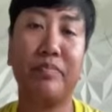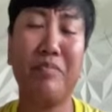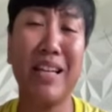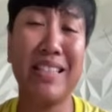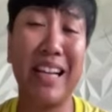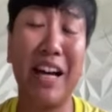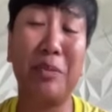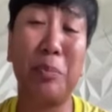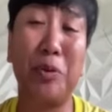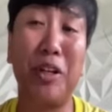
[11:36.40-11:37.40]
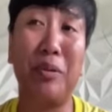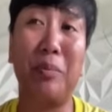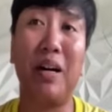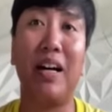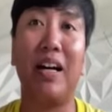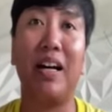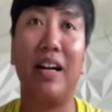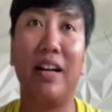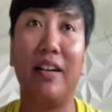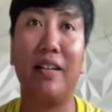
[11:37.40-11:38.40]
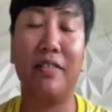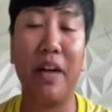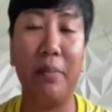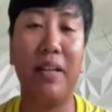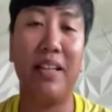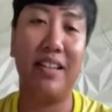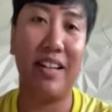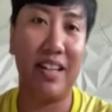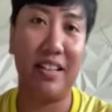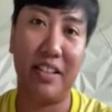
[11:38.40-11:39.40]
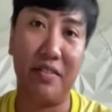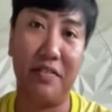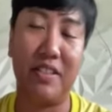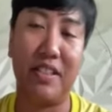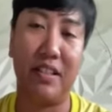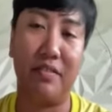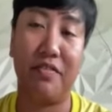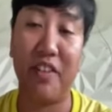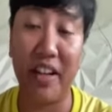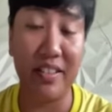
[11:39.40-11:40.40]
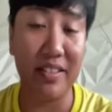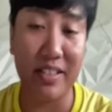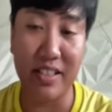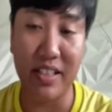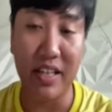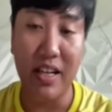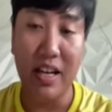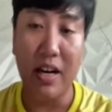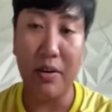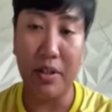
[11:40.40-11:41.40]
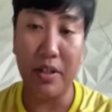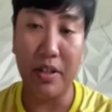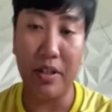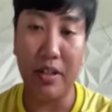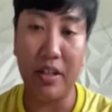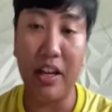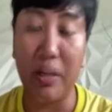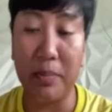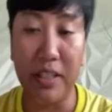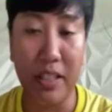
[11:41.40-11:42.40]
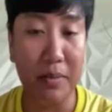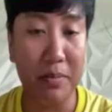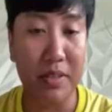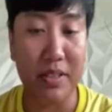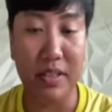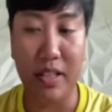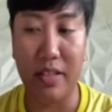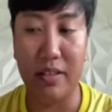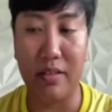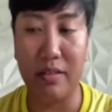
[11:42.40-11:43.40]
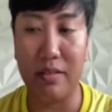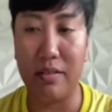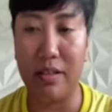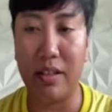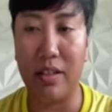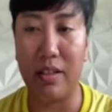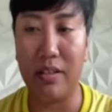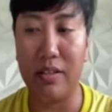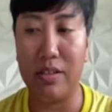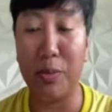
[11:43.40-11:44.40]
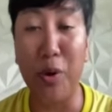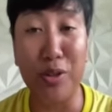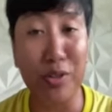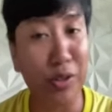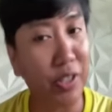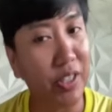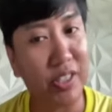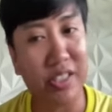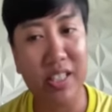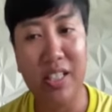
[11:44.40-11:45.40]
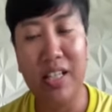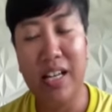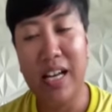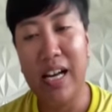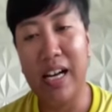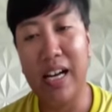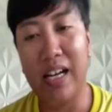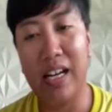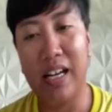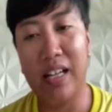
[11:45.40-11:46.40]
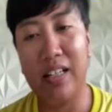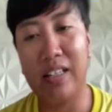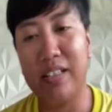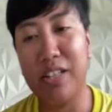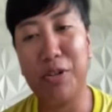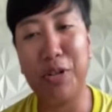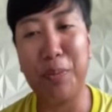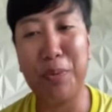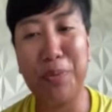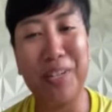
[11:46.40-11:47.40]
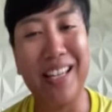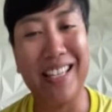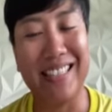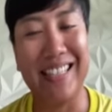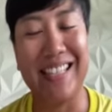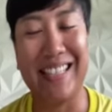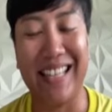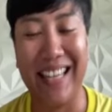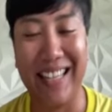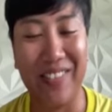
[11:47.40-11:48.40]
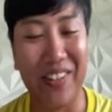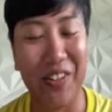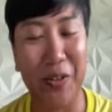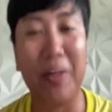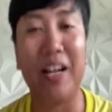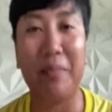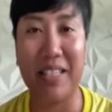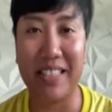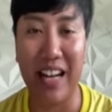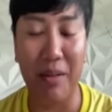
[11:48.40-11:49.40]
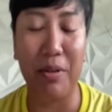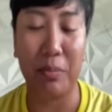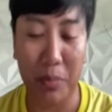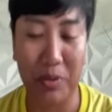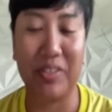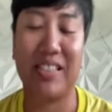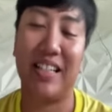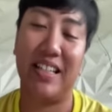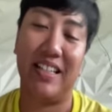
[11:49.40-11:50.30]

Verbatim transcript: sa lahat po ng mga family, relatives, and friends, our club teams, and our sponsors. Uh, hindi ko na po muna iisa-isahin, pero maraming salamat po mm. sa